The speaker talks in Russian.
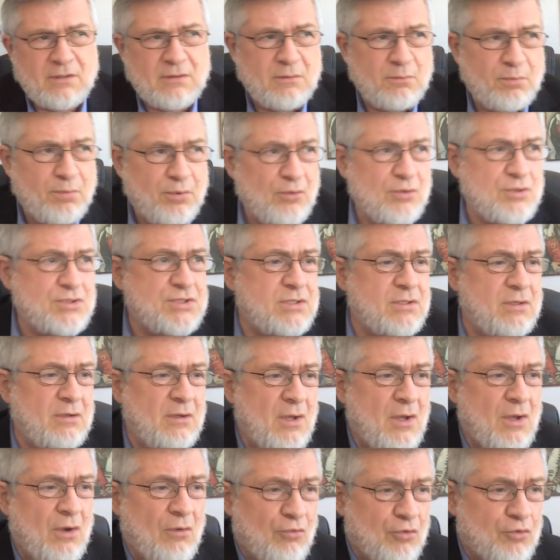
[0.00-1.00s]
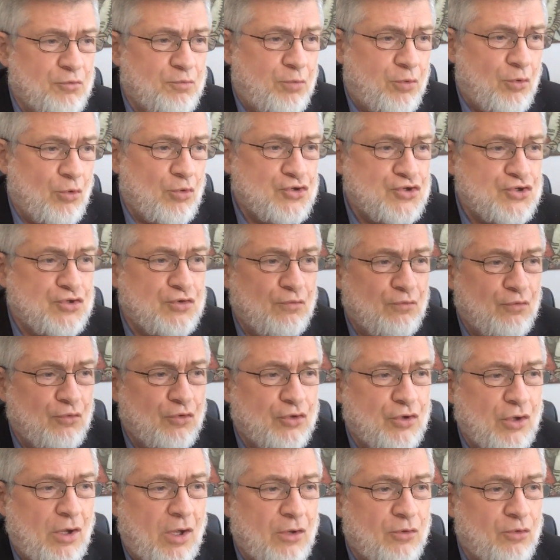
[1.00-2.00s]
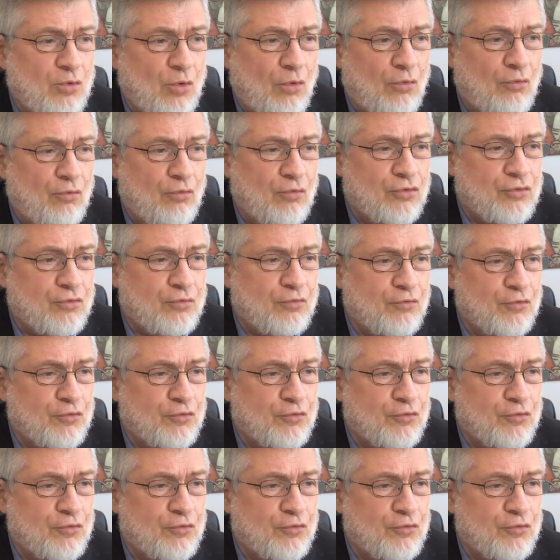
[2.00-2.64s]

Это просто, вот просто вот оно, вот,